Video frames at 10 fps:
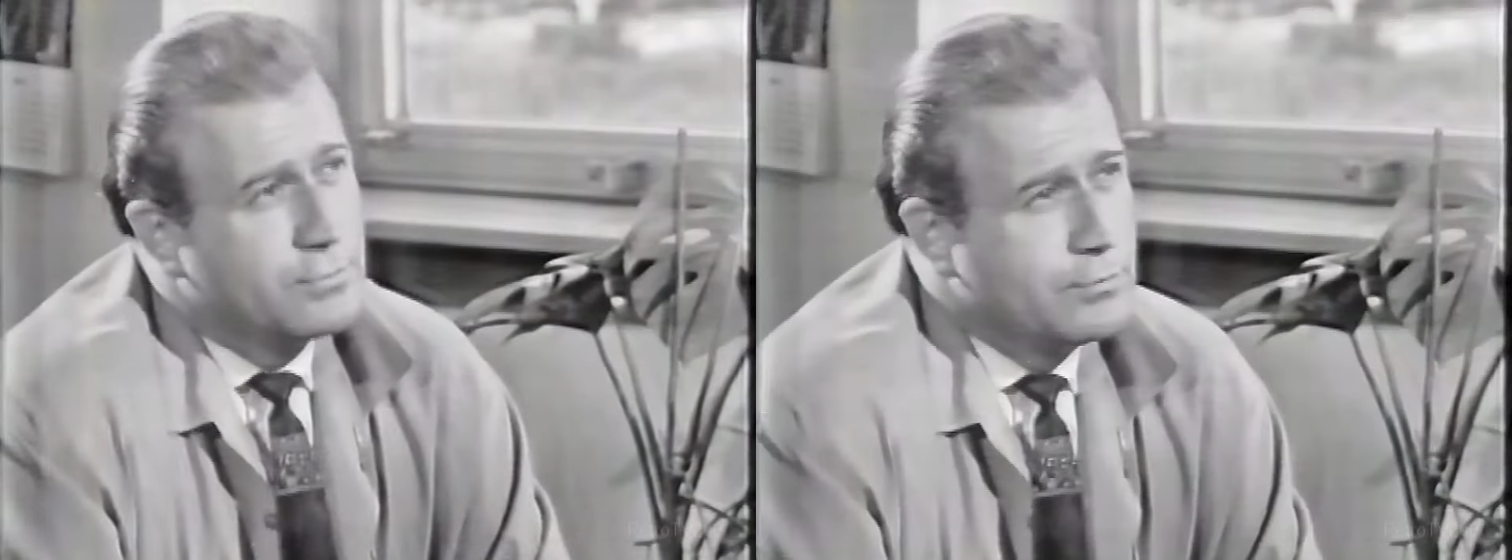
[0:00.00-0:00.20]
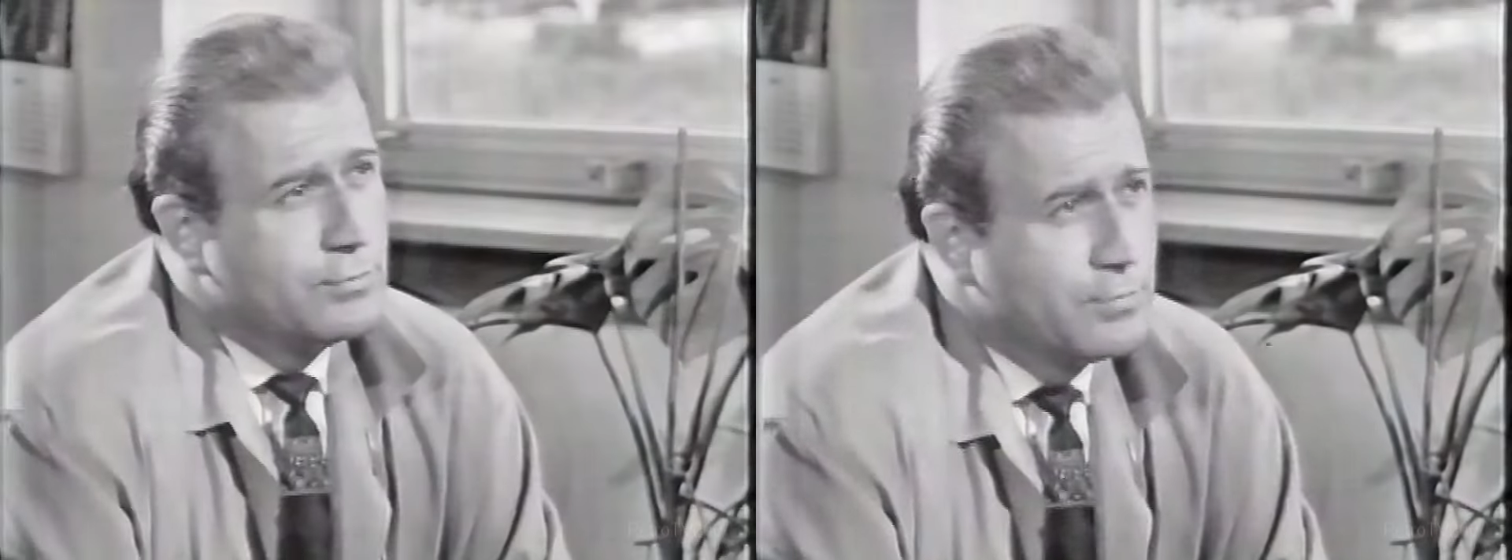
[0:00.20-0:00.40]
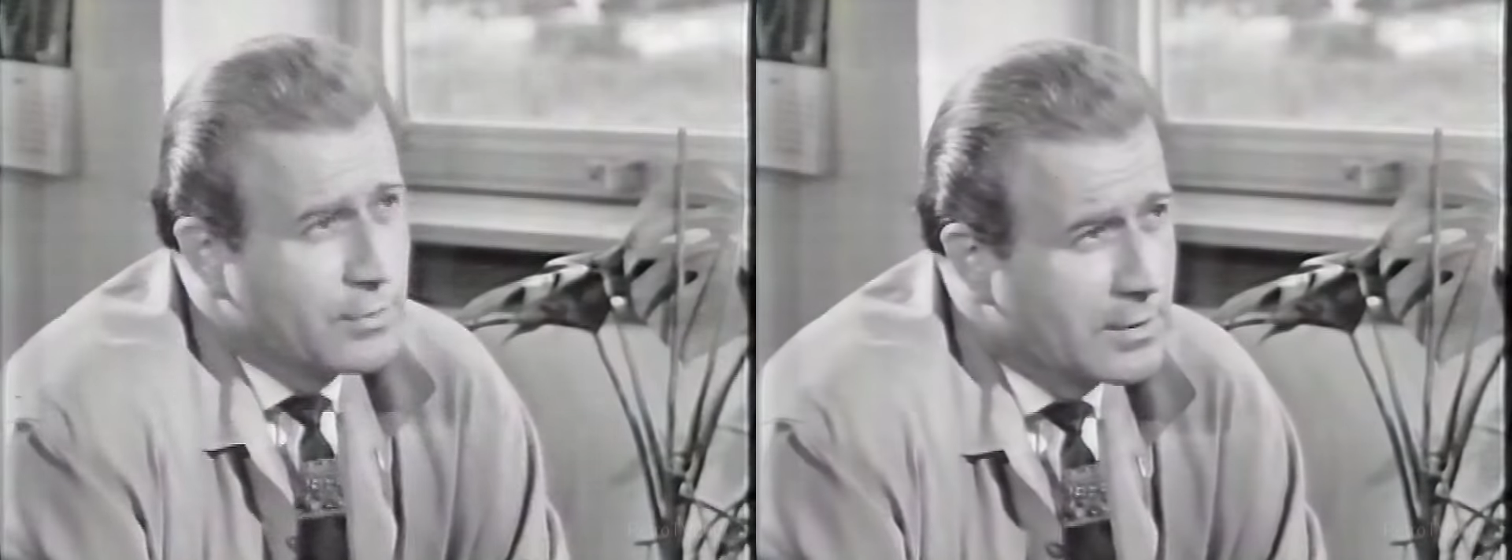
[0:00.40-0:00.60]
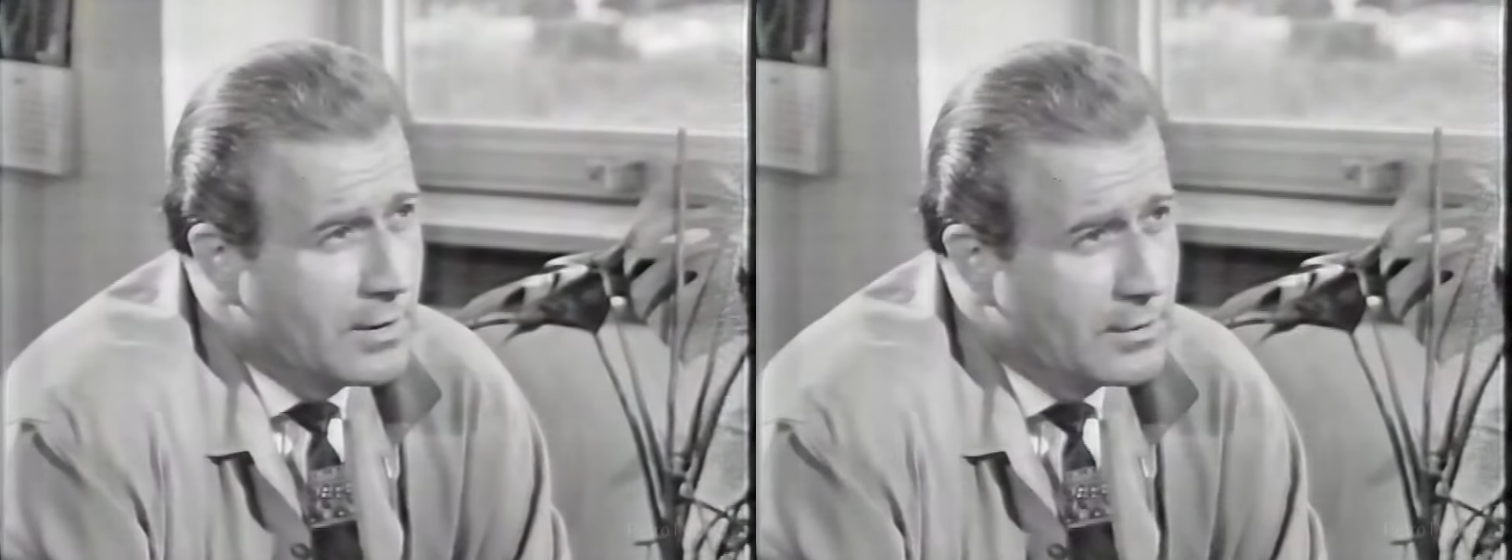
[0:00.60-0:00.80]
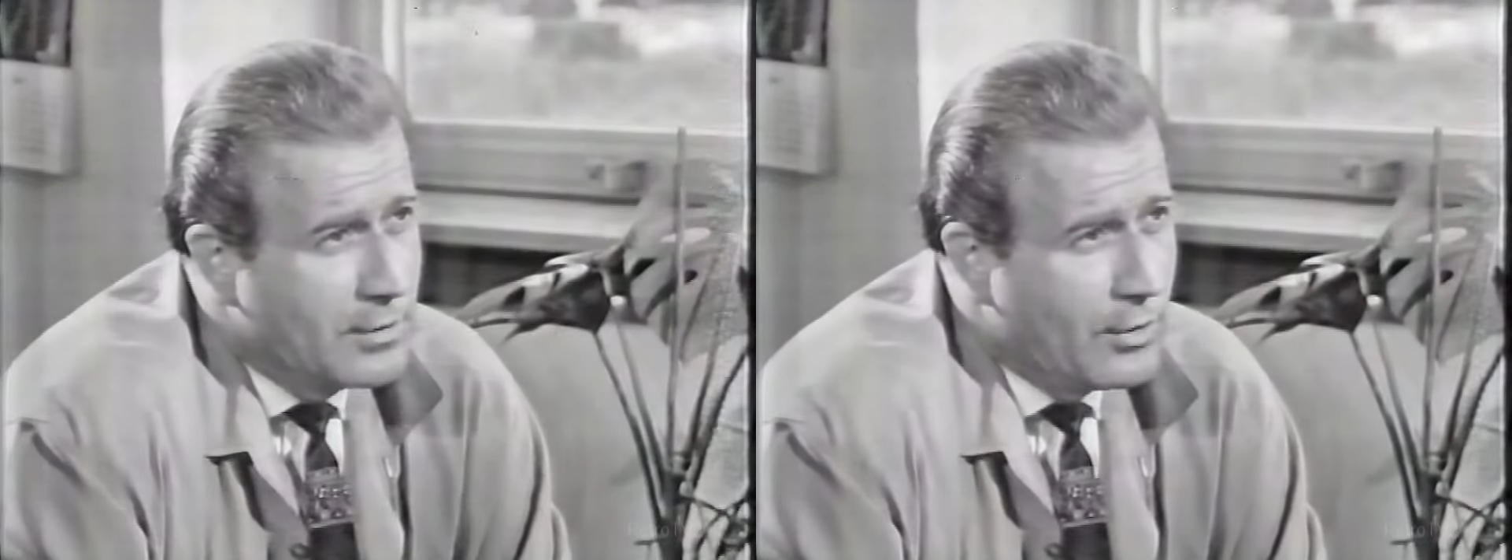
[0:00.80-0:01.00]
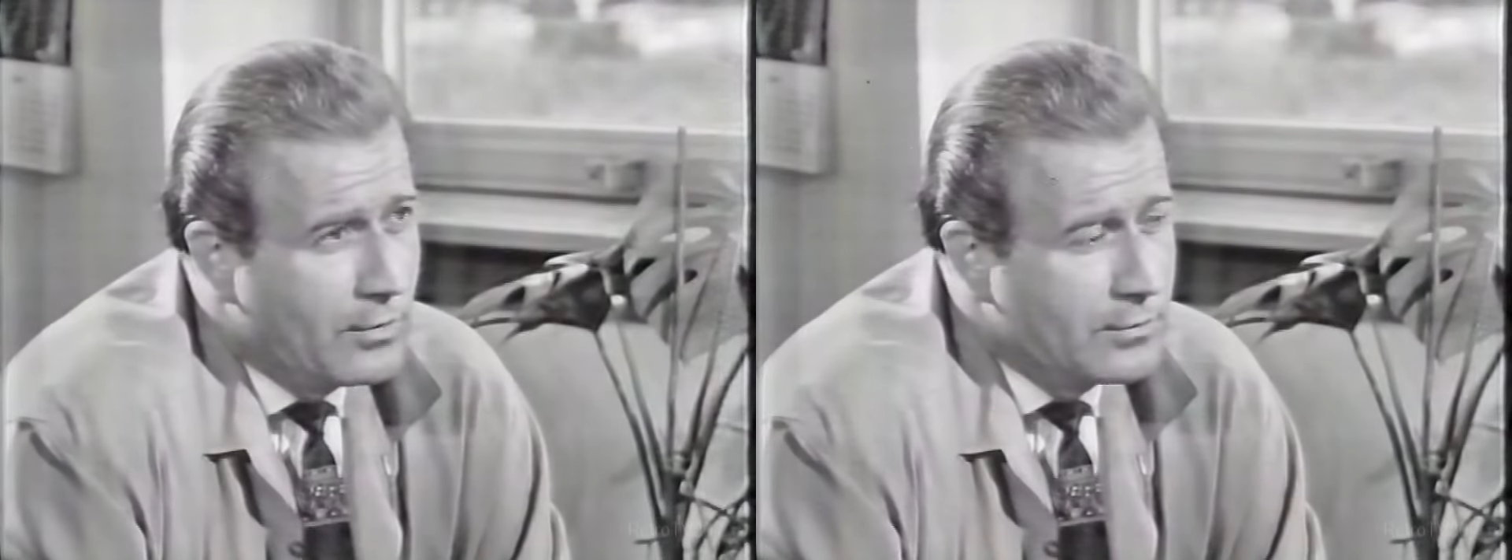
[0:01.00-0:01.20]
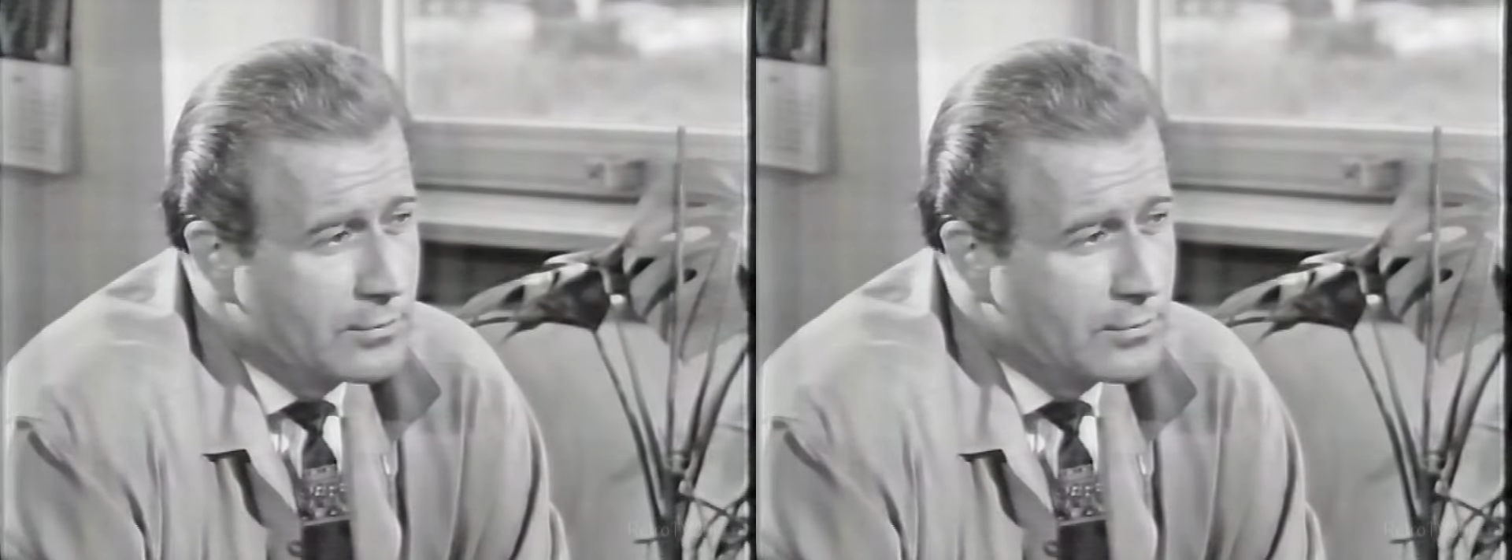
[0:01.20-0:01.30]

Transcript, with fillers: Sie, sie wird eine äh,